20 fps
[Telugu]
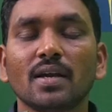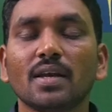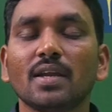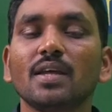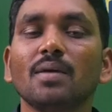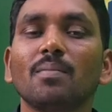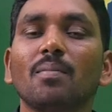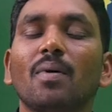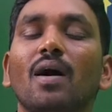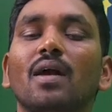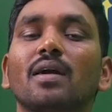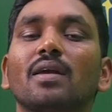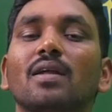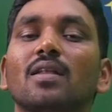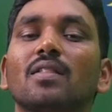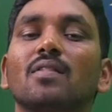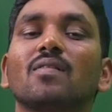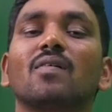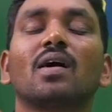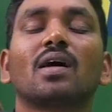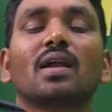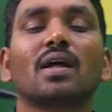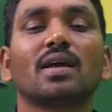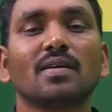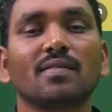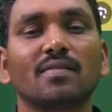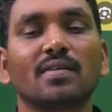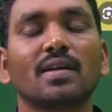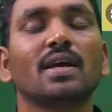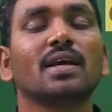నీ మాటల ద్వారా
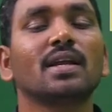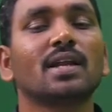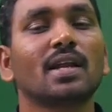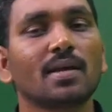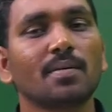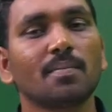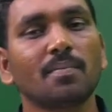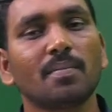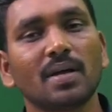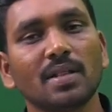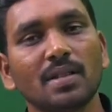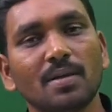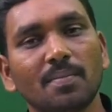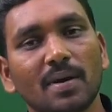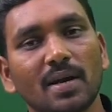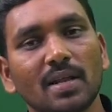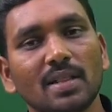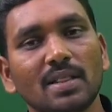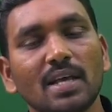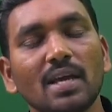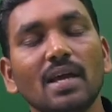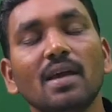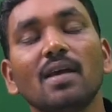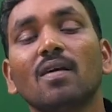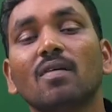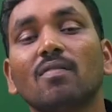ఎవరైనా ఇబ్బంది పడితే